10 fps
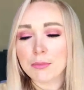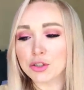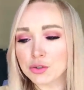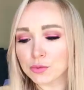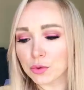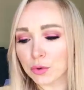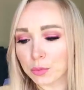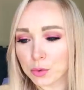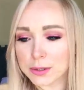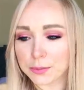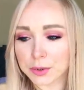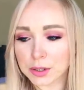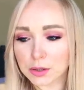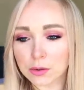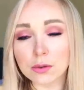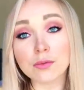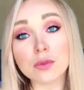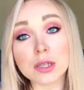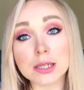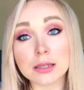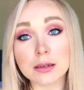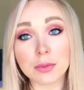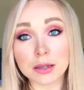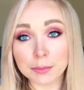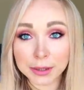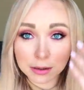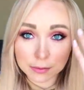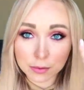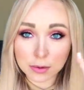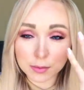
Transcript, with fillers: почему, говорю, после процедуры волосы либо отпадывают,